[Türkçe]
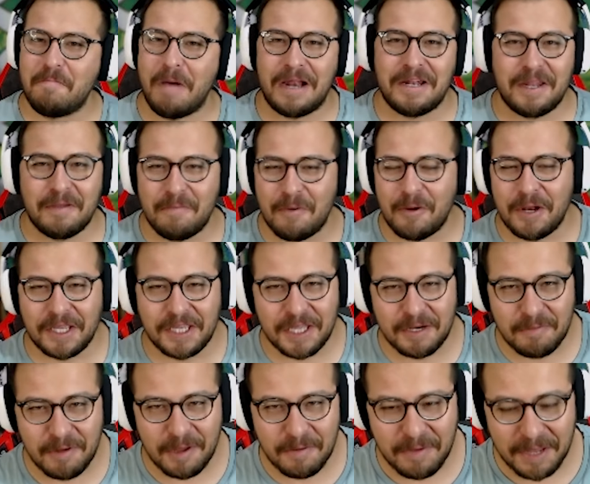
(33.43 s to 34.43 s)
ben de böyle
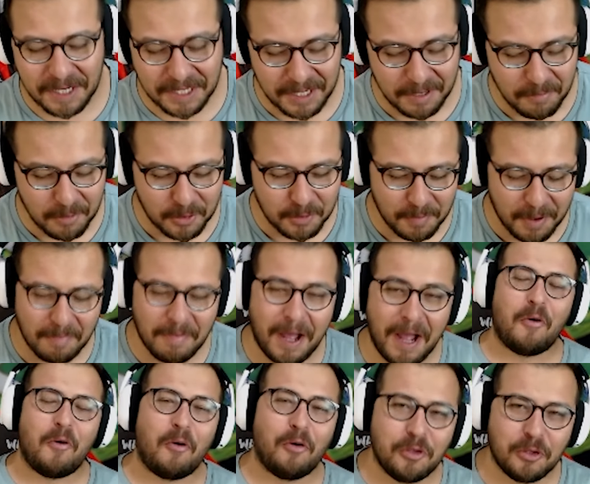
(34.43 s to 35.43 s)
girmeyi beklemiyordum ama
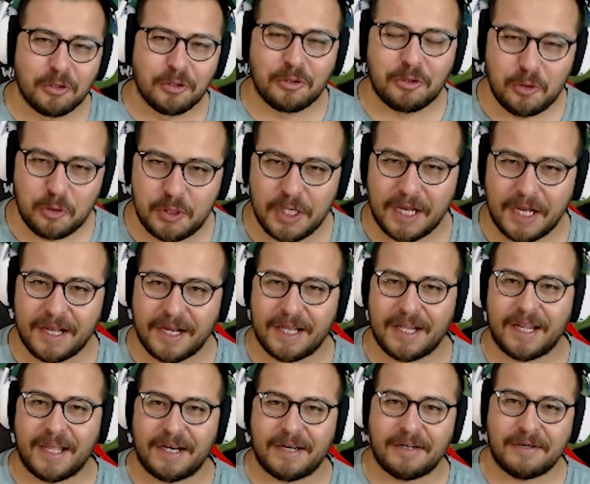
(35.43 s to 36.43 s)
oyun güzel
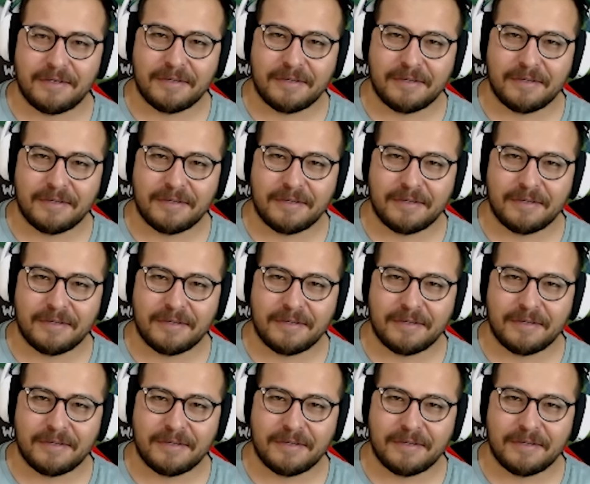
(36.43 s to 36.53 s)
agalar.